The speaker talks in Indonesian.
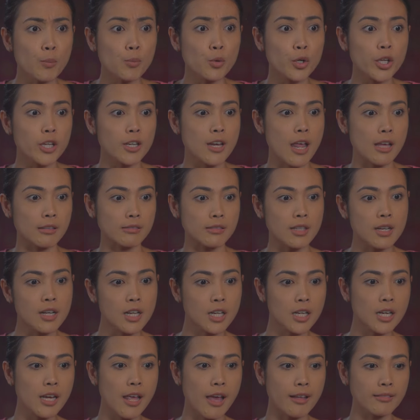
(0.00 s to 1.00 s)
ibu-ibu yang
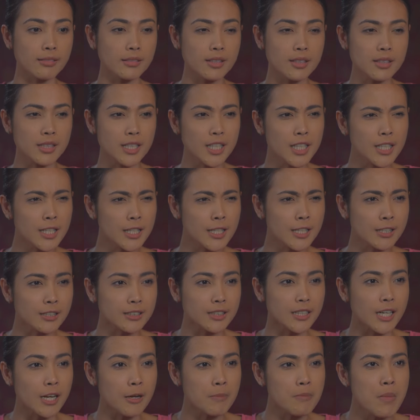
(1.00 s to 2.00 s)
datang ngeliatin, ih
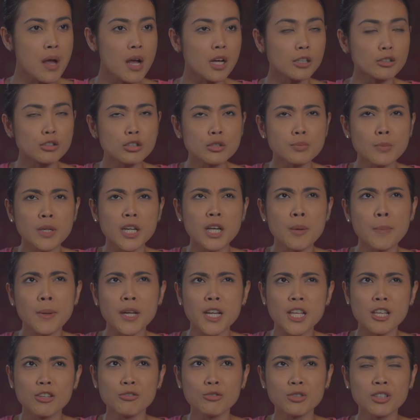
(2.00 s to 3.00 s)
keren banget. Terus mereka
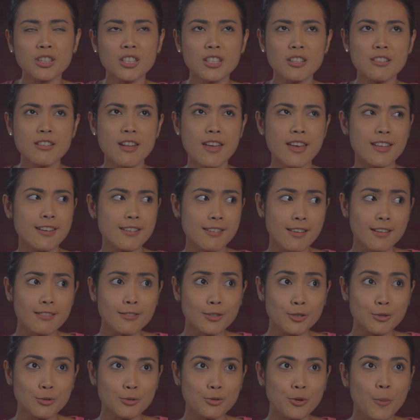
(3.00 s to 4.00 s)
pada ikutin deh. Ini
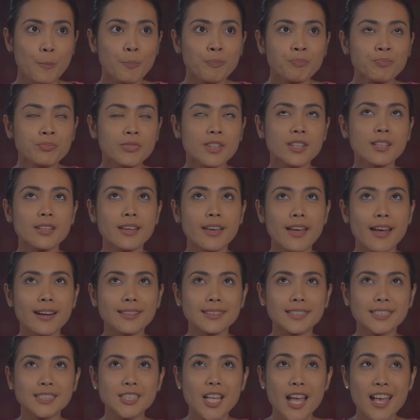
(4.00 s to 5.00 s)
kan kuku hmm,
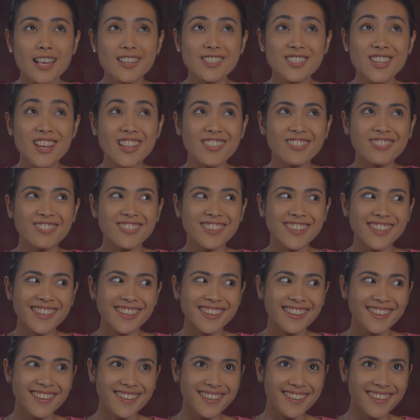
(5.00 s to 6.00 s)
kayak artis
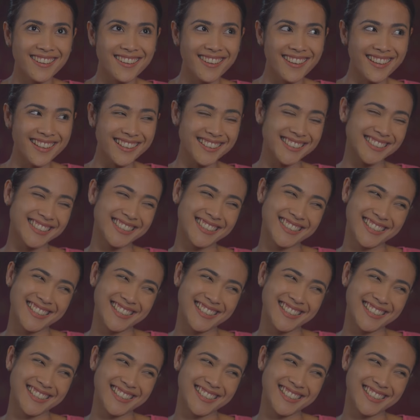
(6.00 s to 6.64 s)
cantik.